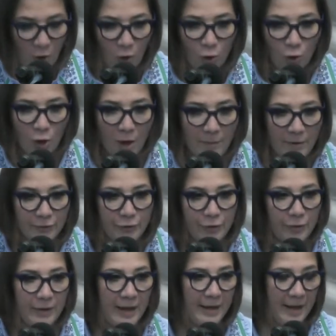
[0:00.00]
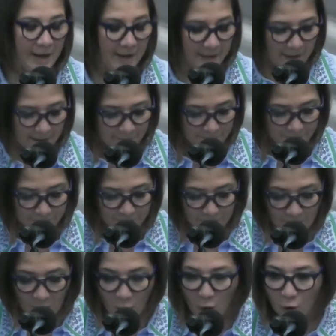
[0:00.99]
Como ciudadana,
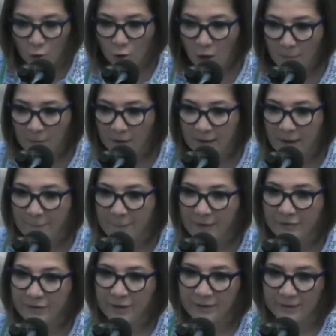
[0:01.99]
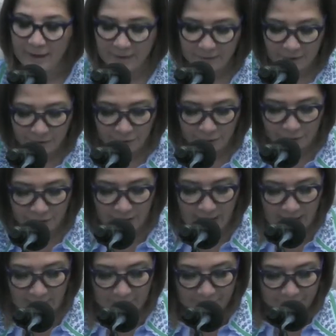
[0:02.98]
como representante
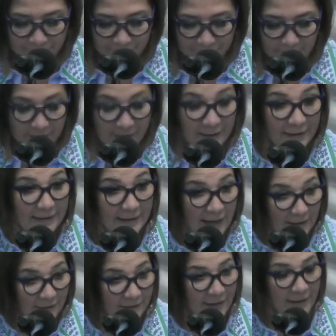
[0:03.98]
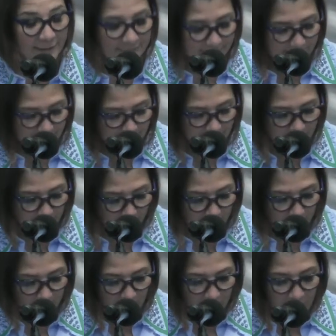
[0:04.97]
social y
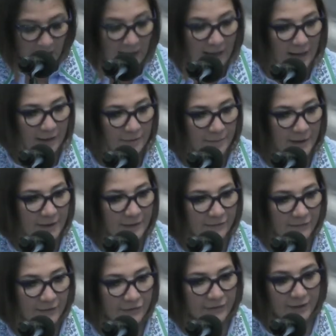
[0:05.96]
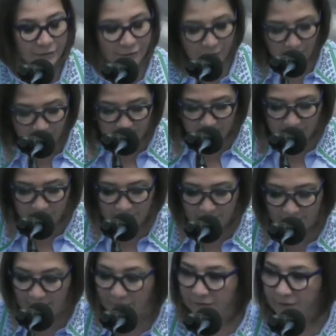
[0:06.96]
atendiendo a las manifestaciones de
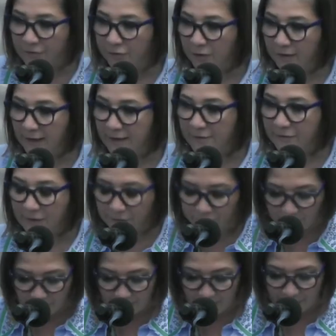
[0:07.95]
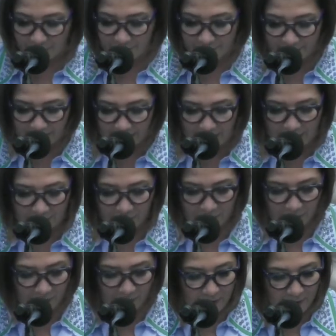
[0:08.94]
diversas organizaciones civiles,
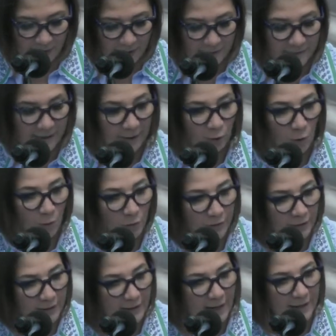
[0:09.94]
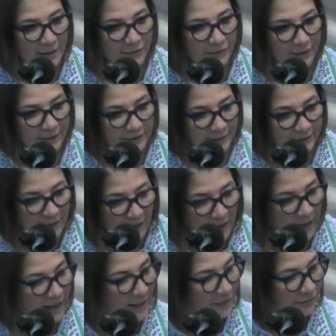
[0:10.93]
de comunidades
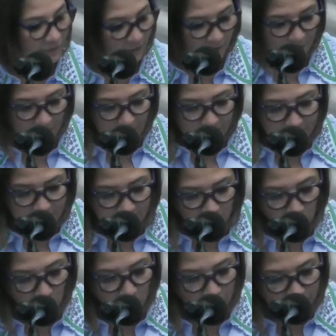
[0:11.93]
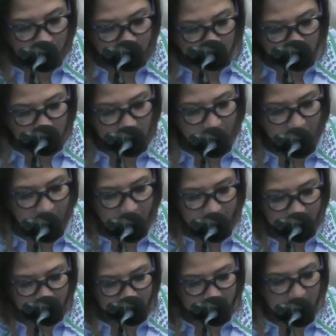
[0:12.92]
ejidales, de comunidades
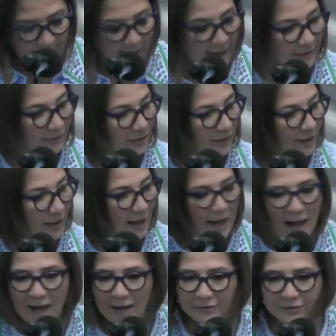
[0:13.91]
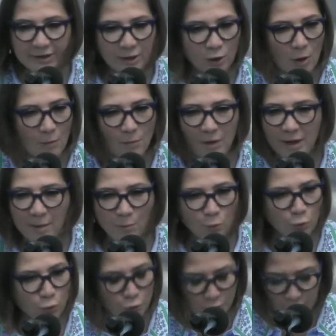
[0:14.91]
indígenas, así como de
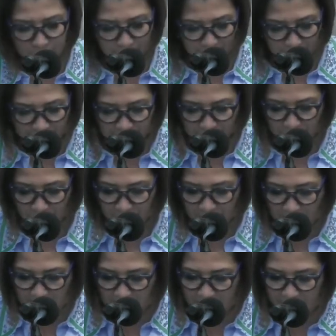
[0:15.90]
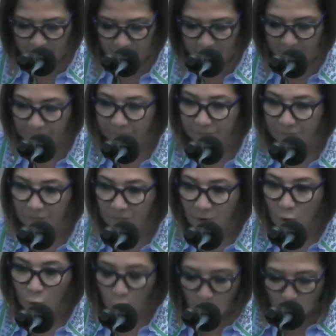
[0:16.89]
muchos profesionales.
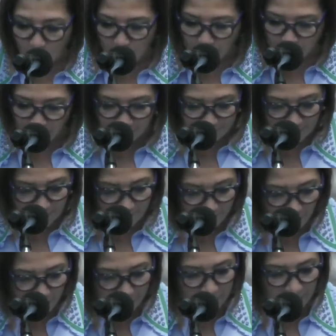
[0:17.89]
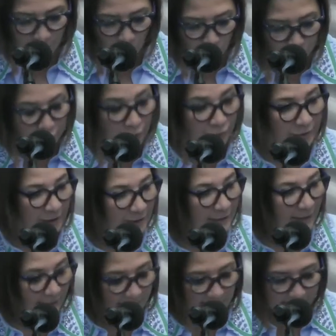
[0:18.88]
Como portavoz de muchos
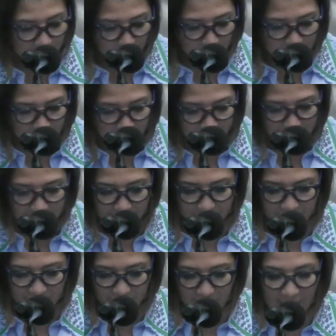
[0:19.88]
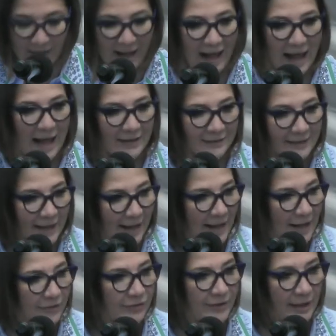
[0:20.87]
quintanarroenses, ante
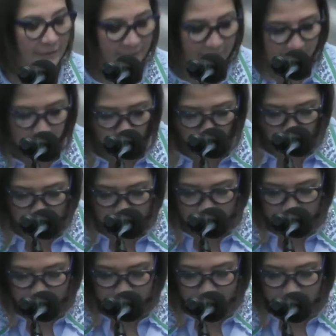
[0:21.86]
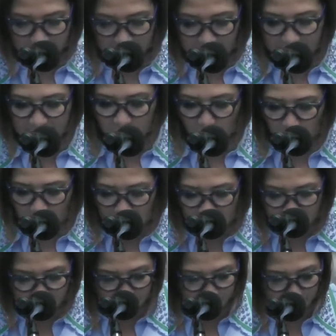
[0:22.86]
esta tribuna y con el
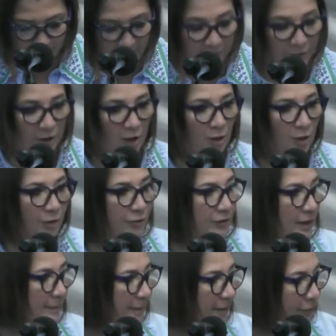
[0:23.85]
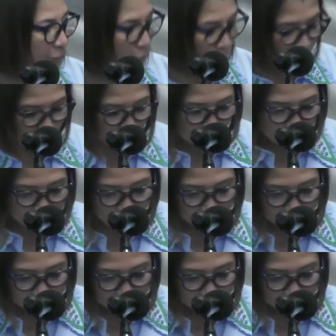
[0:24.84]
respeto de los que me escuchan,